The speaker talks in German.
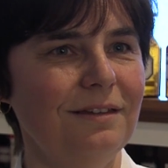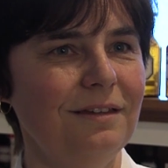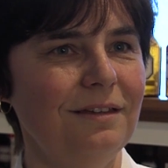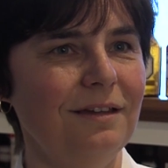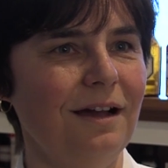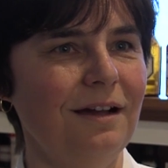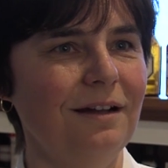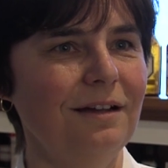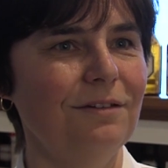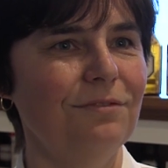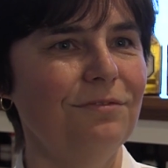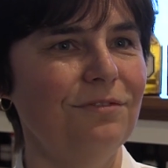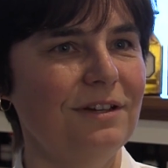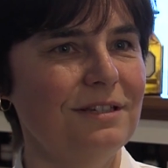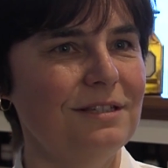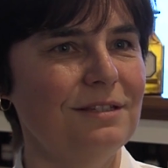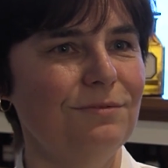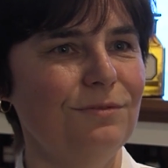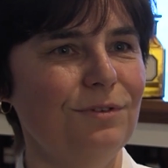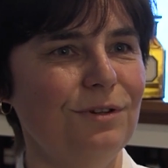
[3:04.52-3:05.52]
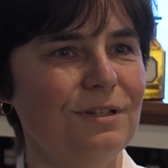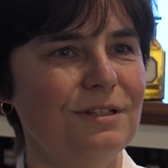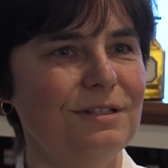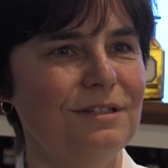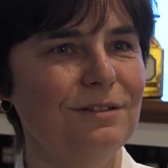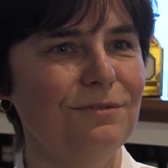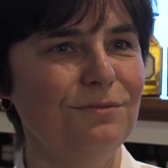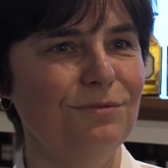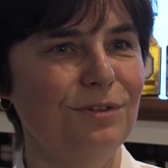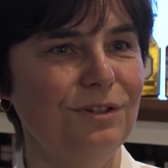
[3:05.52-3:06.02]
die angefasst worden
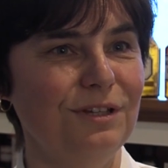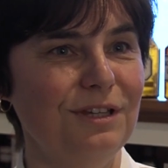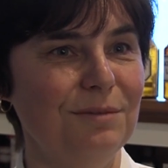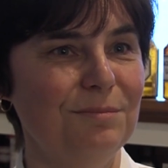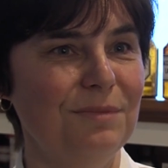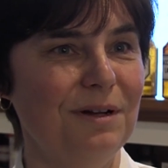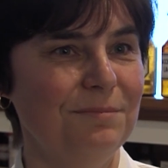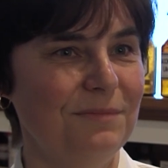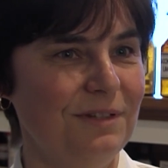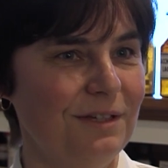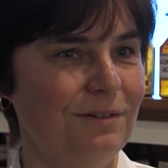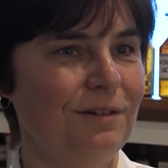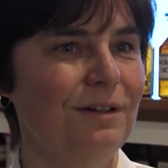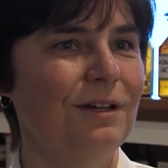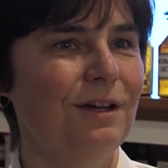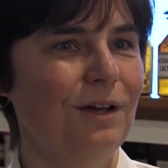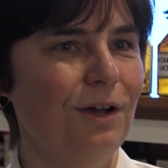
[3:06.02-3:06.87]
sind von jemandem, der